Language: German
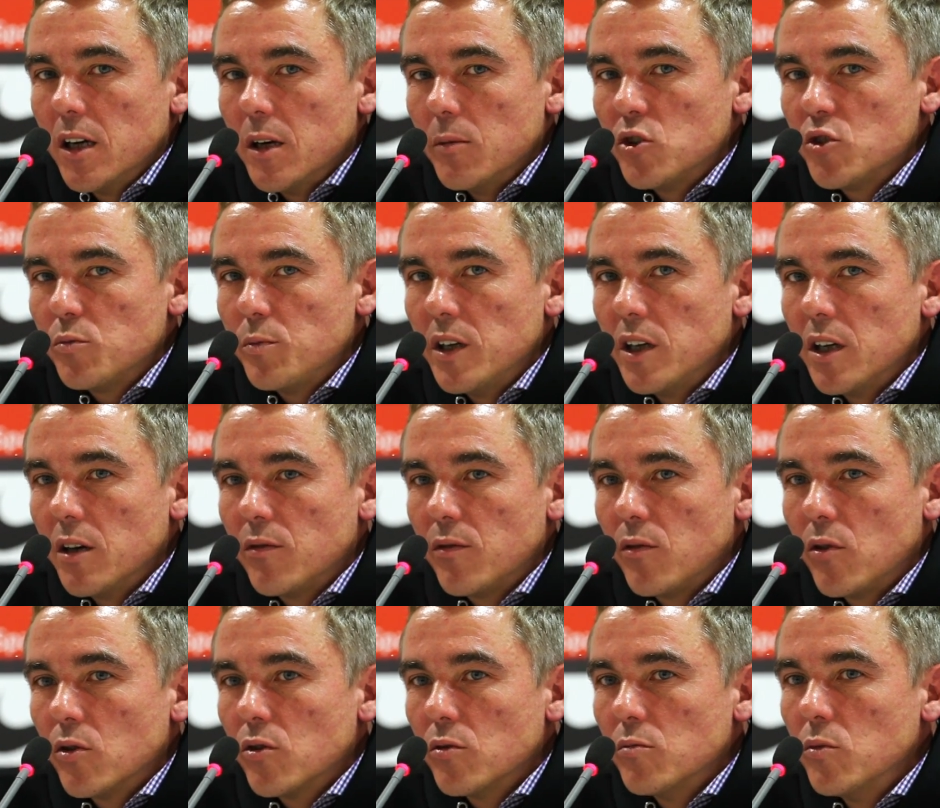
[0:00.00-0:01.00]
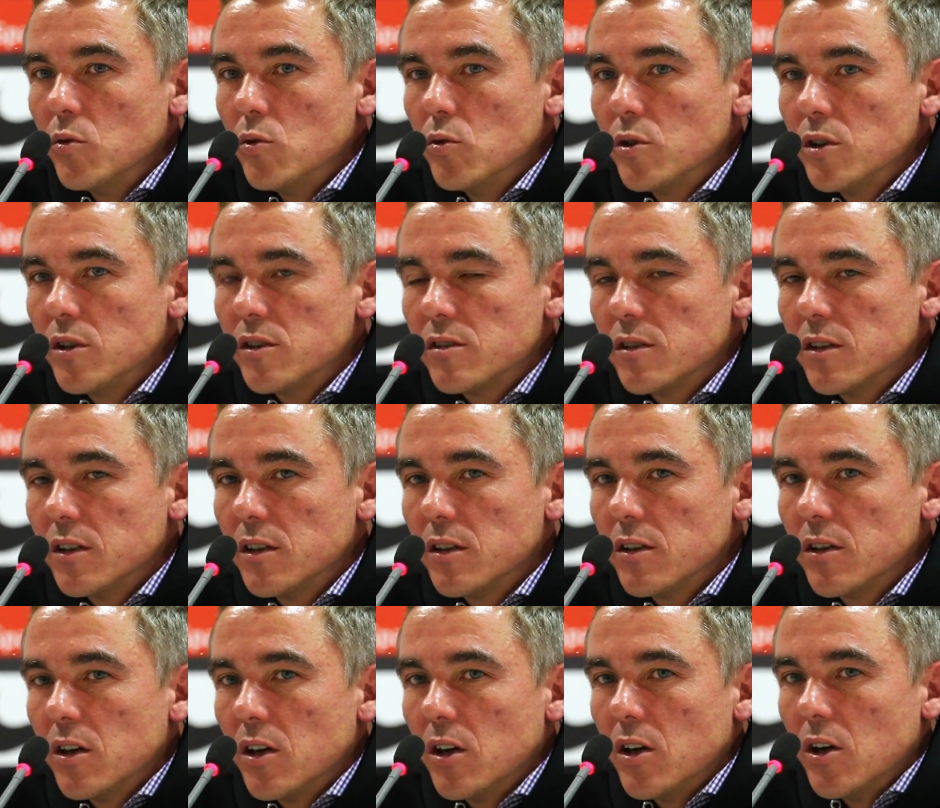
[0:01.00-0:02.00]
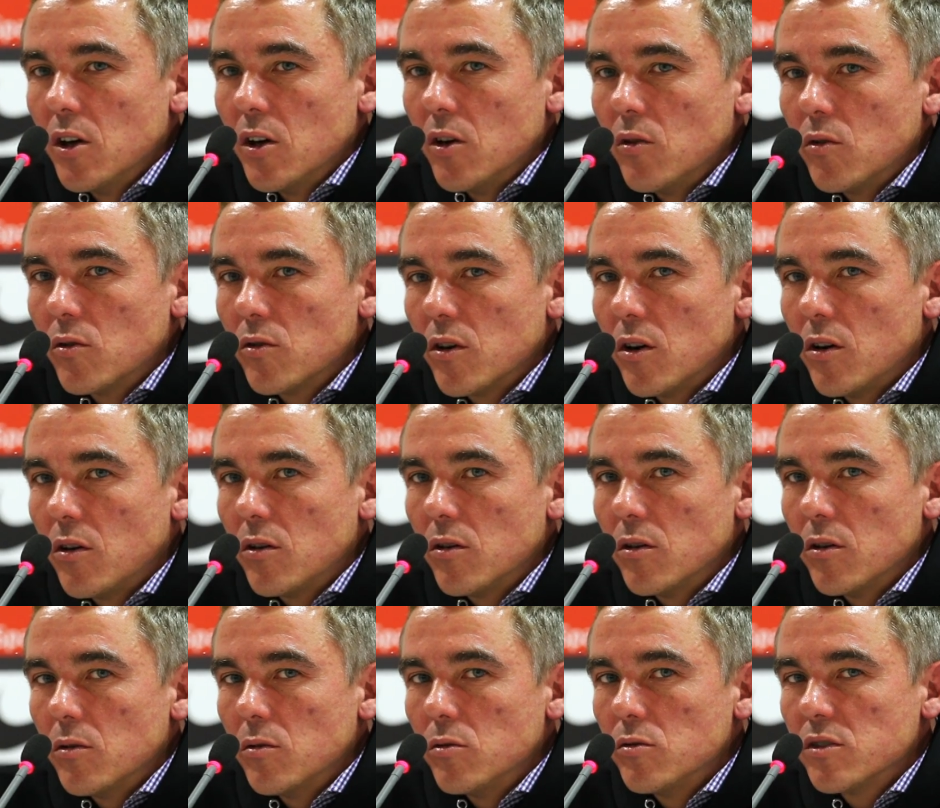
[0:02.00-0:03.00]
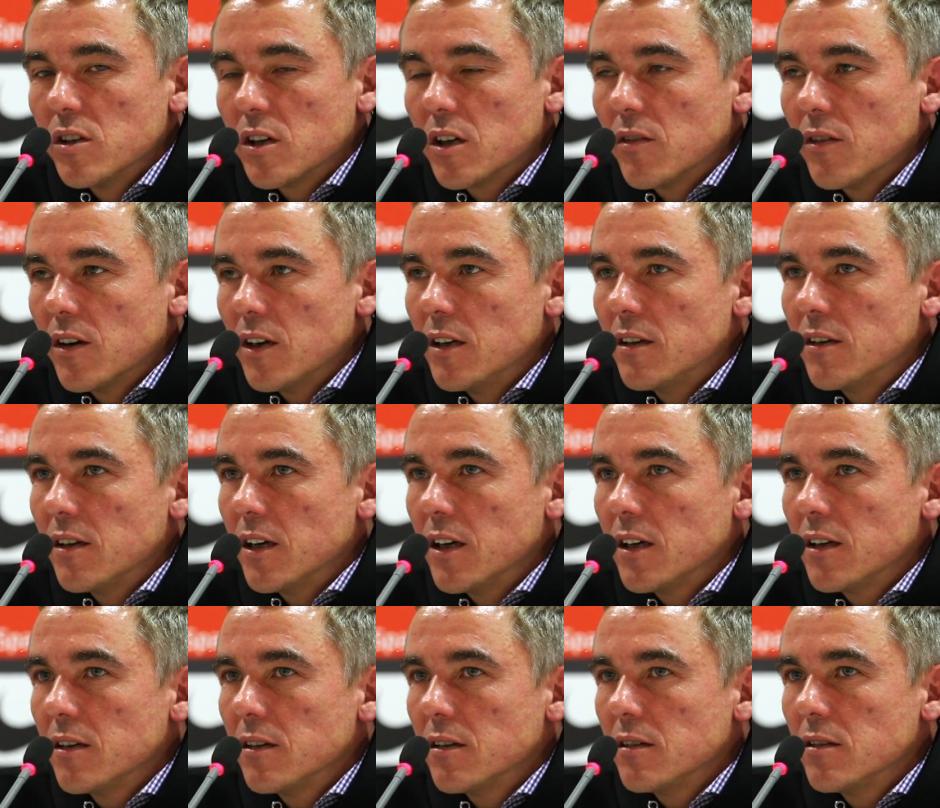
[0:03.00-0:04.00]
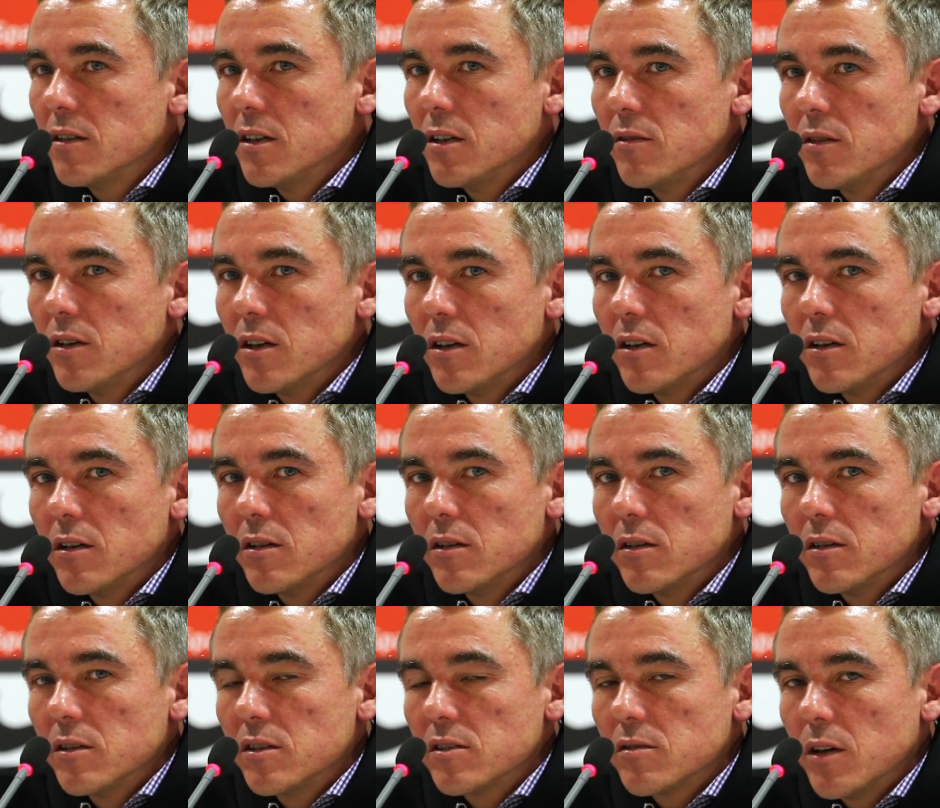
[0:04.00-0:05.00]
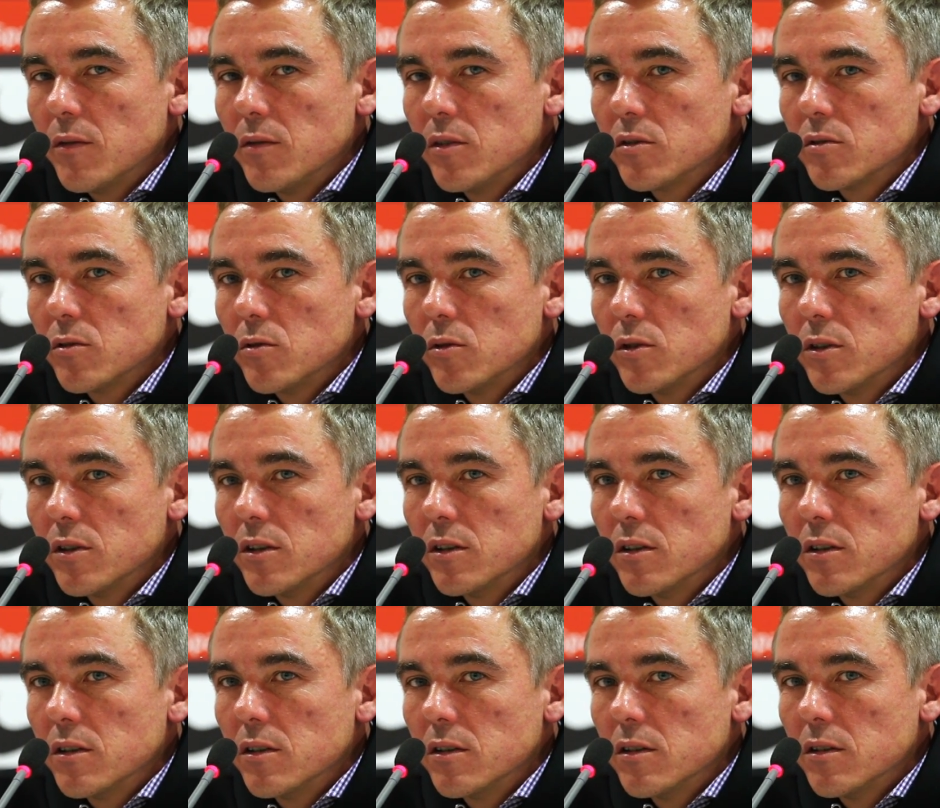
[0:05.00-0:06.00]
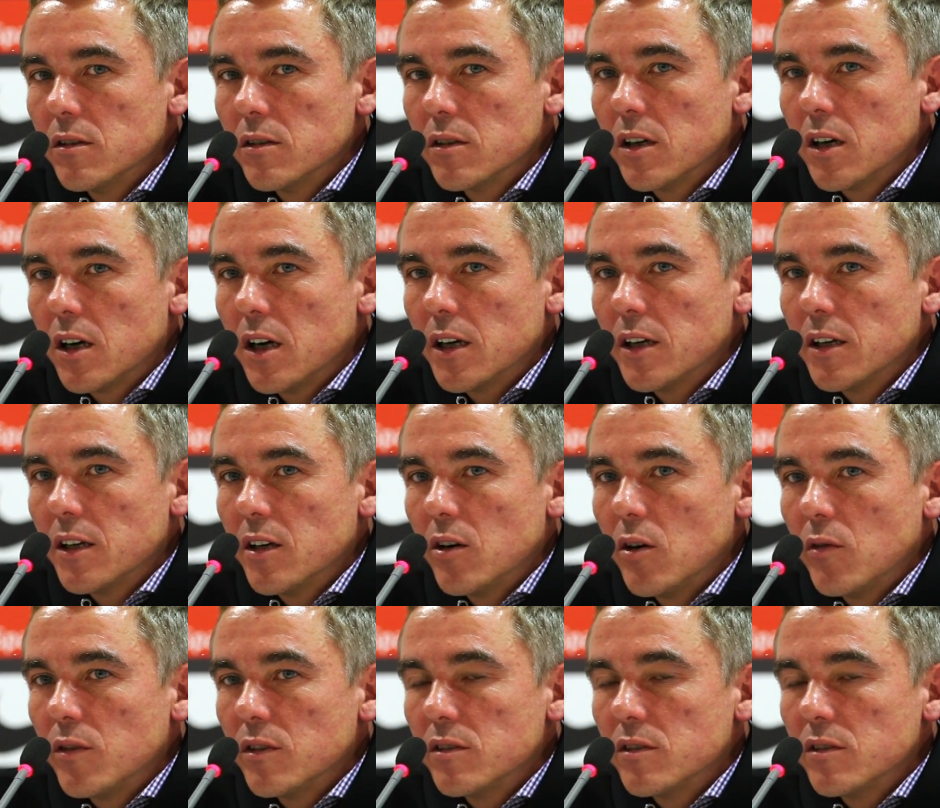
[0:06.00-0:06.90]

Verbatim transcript: im Spiel nach vorne mutig sind und auch äh, unsere Qualitäten, die wir äh, zweifelsohne äh, gerade in der